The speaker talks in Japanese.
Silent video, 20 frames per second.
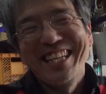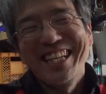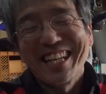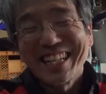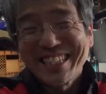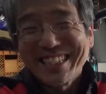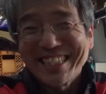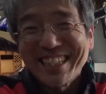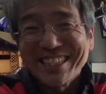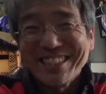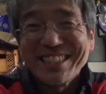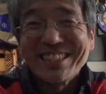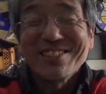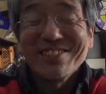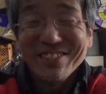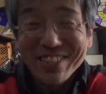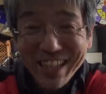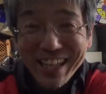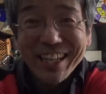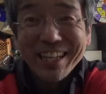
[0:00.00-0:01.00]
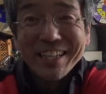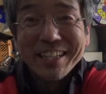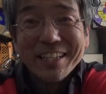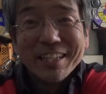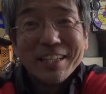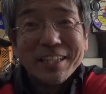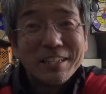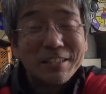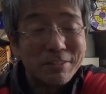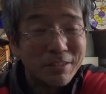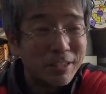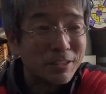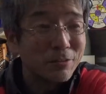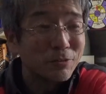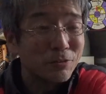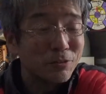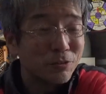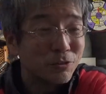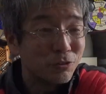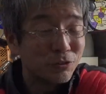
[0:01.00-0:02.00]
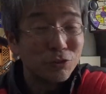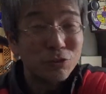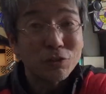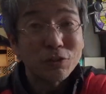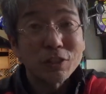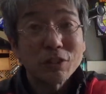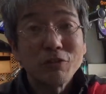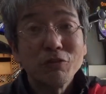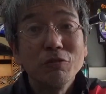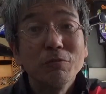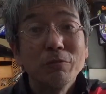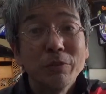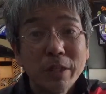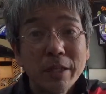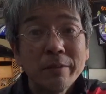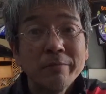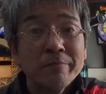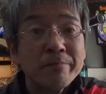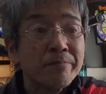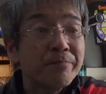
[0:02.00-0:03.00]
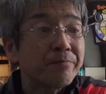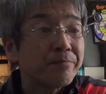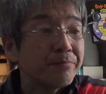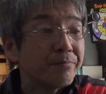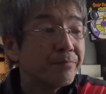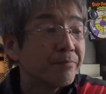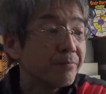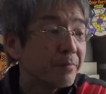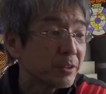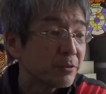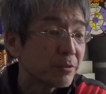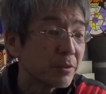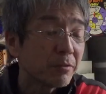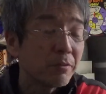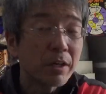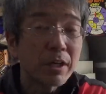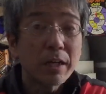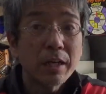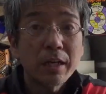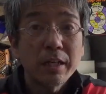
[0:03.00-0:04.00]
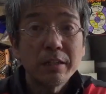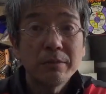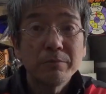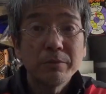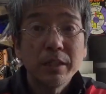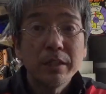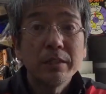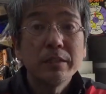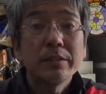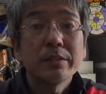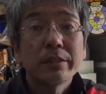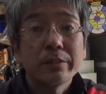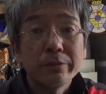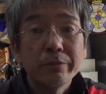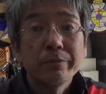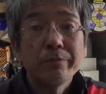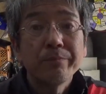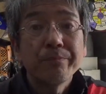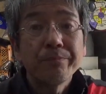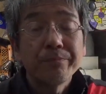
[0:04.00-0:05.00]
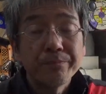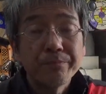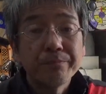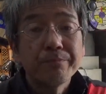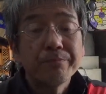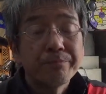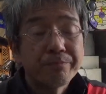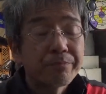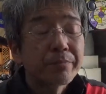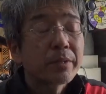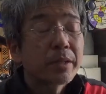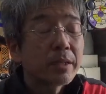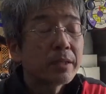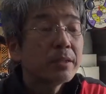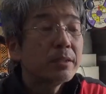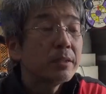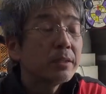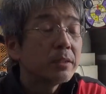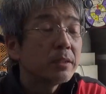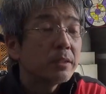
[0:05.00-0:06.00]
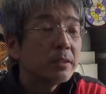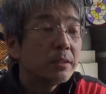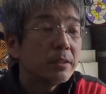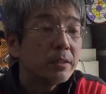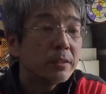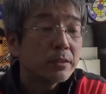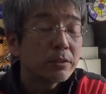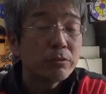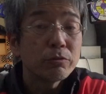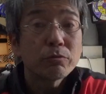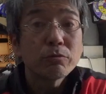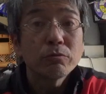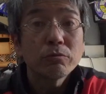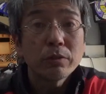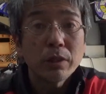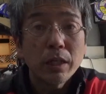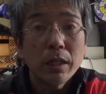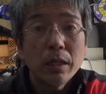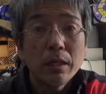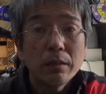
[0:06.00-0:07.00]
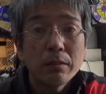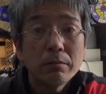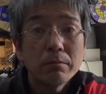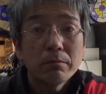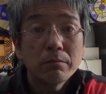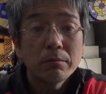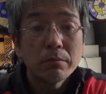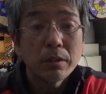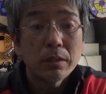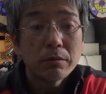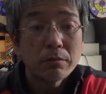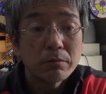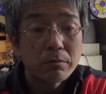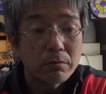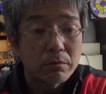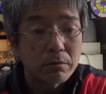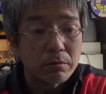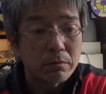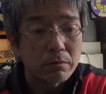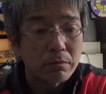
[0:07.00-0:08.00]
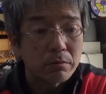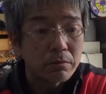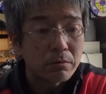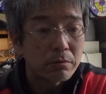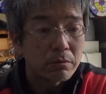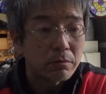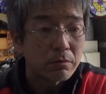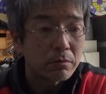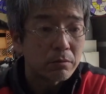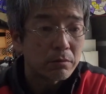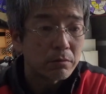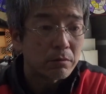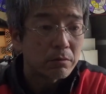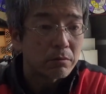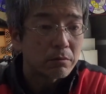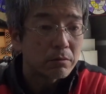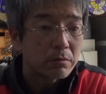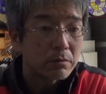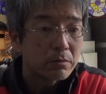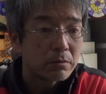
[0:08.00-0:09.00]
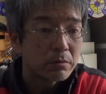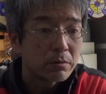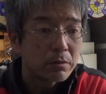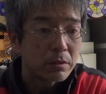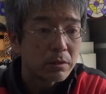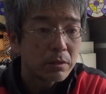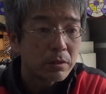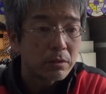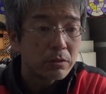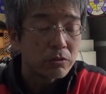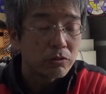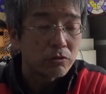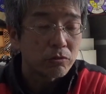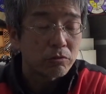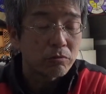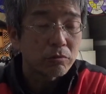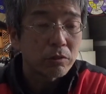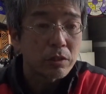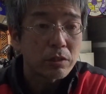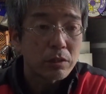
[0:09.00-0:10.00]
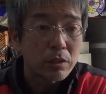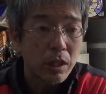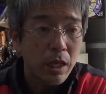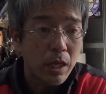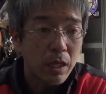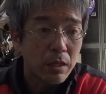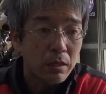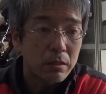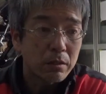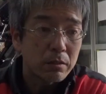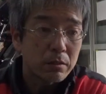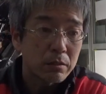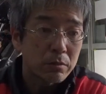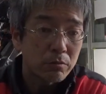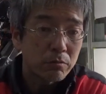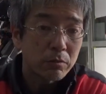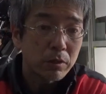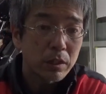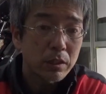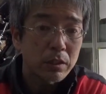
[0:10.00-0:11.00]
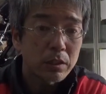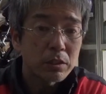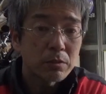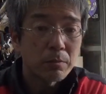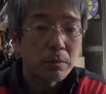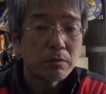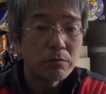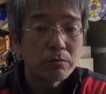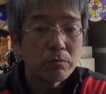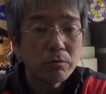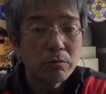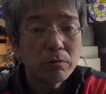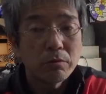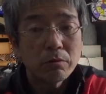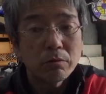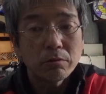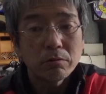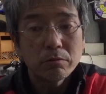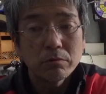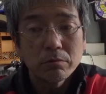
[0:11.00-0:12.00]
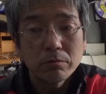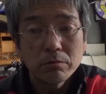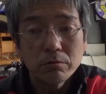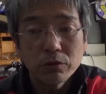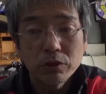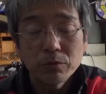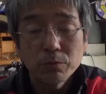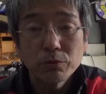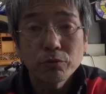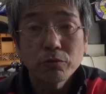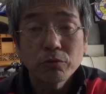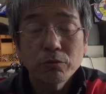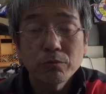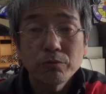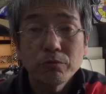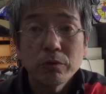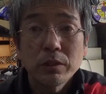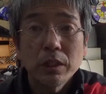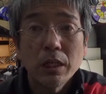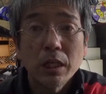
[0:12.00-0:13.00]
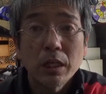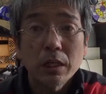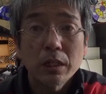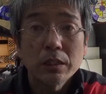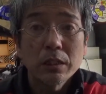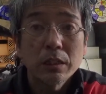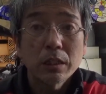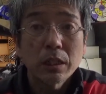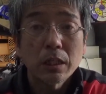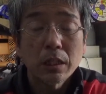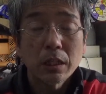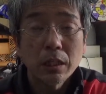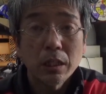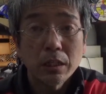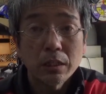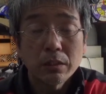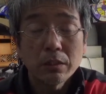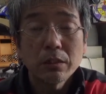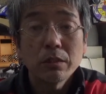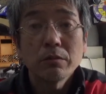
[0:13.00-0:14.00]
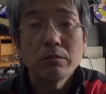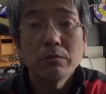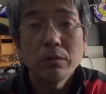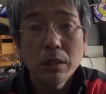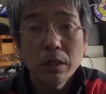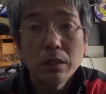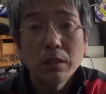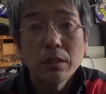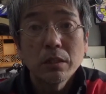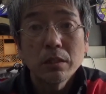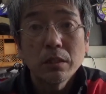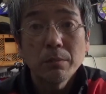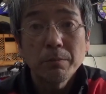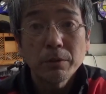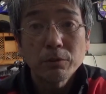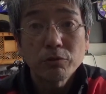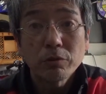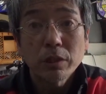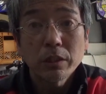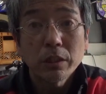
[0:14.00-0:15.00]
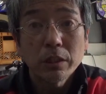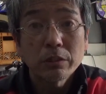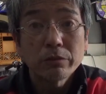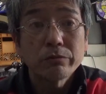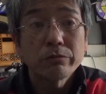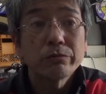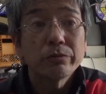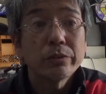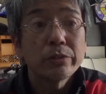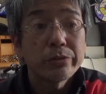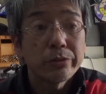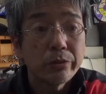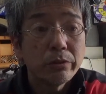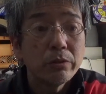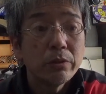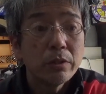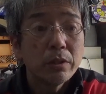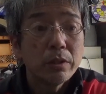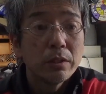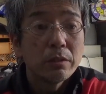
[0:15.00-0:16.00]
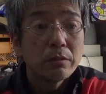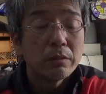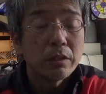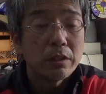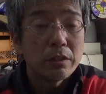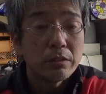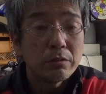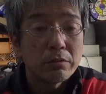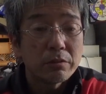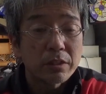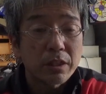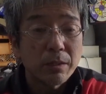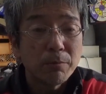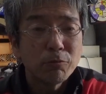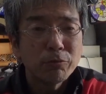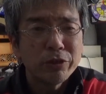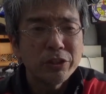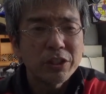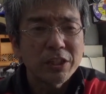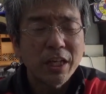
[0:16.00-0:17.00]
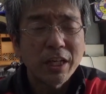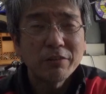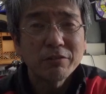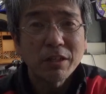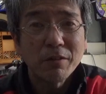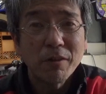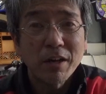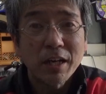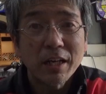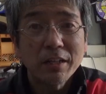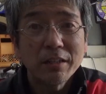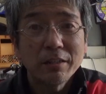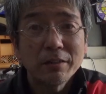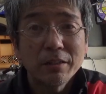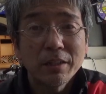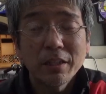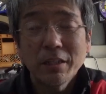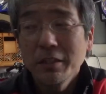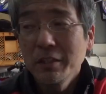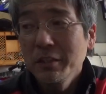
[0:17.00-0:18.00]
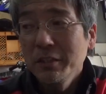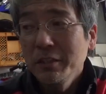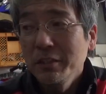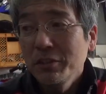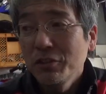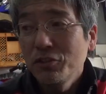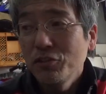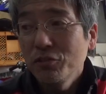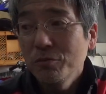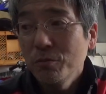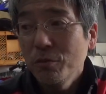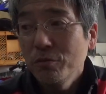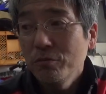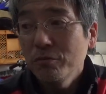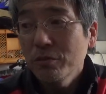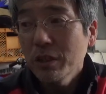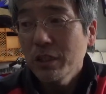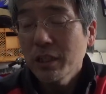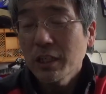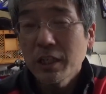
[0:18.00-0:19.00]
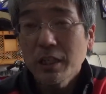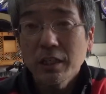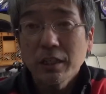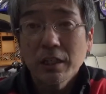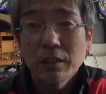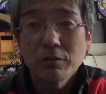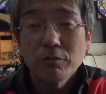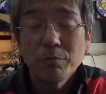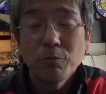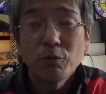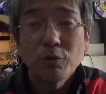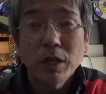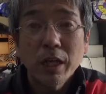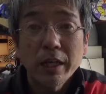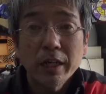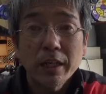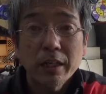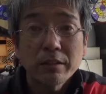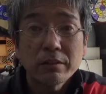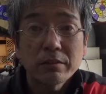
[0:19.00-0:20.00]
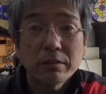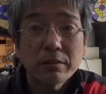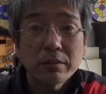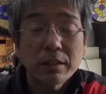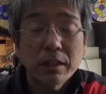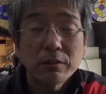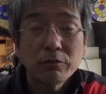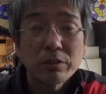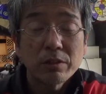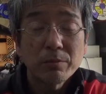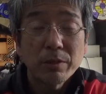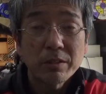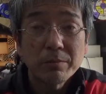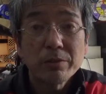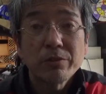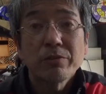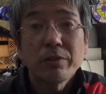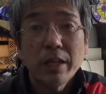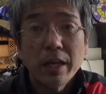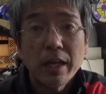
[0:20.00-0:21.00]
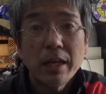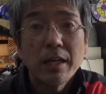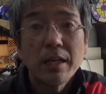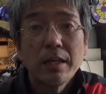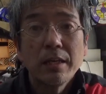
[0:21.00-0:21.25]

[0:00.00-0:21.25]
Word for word: 上げしたいですよねあの輸入業者の方もね、うんまあ、それは分からないでもないんですけど、えー、ということであのー、ちょっとですねそうなってしまうとうちもその分は値上げしなきゃいけないっていうねやっぱりそれが出てくるんですよでしかもいつ買えるか分かるで注文を受けてからだともう買えない可能性もありますよね